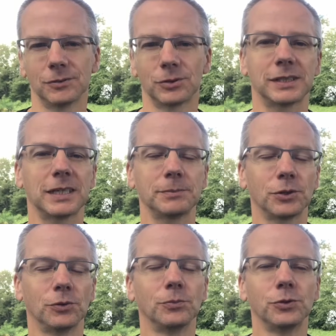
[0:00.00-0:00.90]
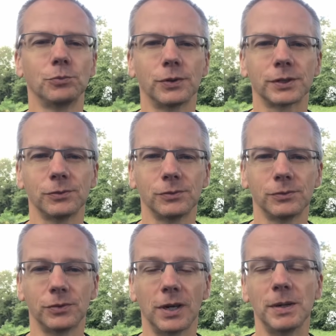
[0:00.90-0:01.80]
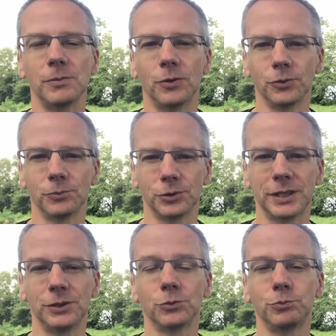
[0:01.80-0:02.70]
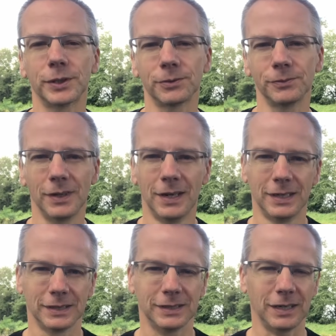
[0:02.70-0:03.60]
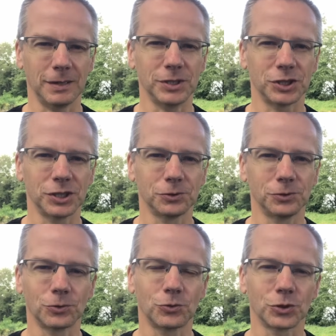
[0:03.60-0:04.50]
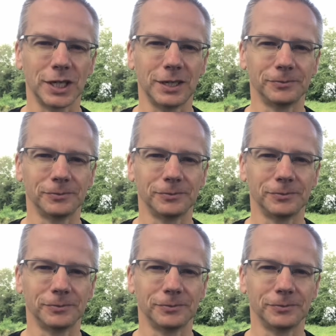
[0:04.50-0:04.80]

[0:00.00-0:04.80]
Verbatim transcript: Donc c'est simple, c'est en nombre de poissons, voire même en nombre de kilos de poissons qu'ils ramènent chez eux dans le congèle.